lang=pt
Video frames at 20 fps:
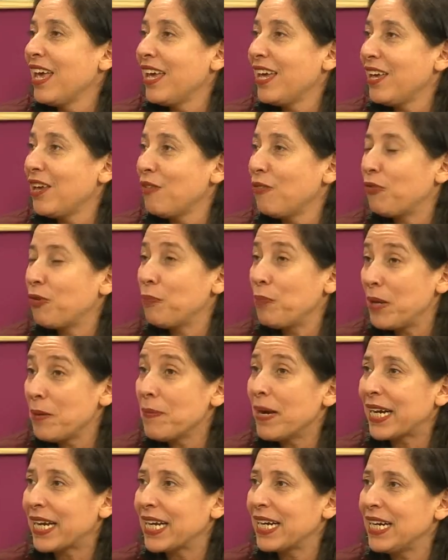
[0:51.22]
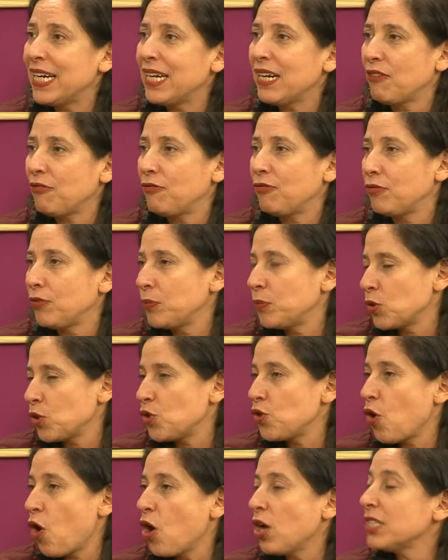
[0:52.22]
Eh, foi bem bacana,
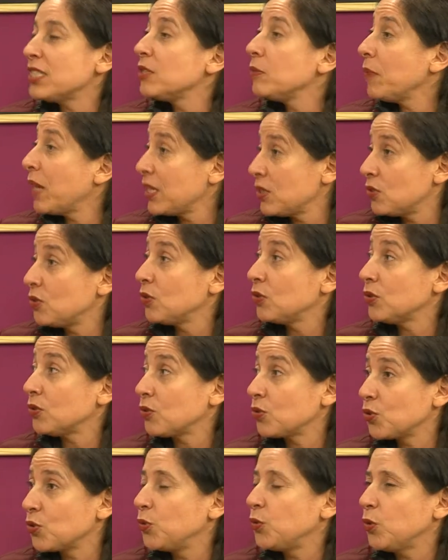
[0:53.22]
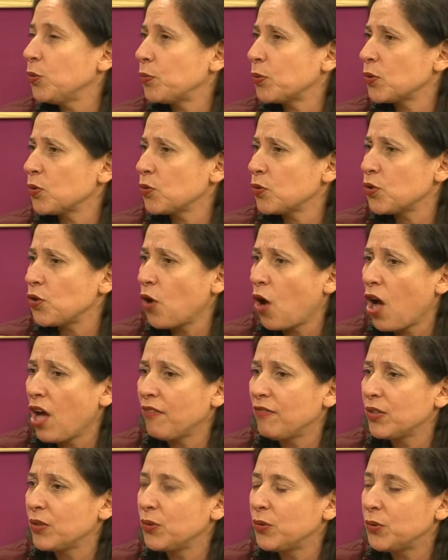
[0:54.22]
fomos nós e mais outros grupos, uns
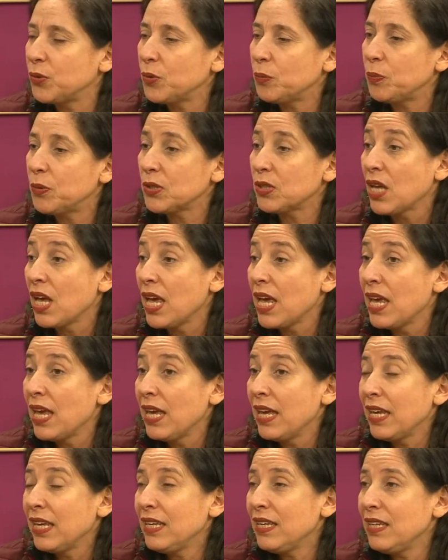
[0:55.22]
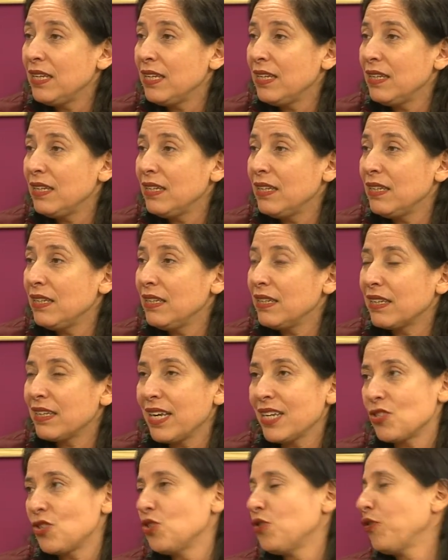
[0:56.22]
nove grupos e
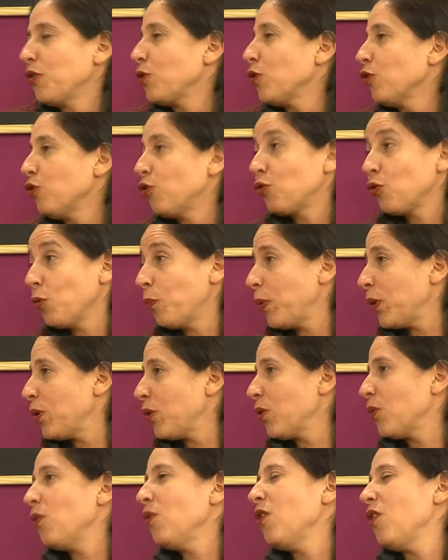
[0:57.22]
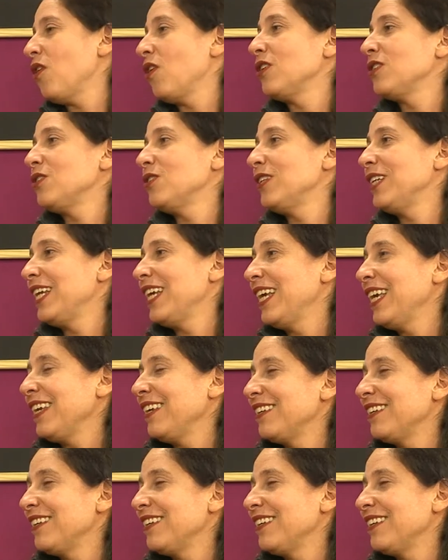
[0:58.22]
que a gente ficou super orgulhosa. Claro, né?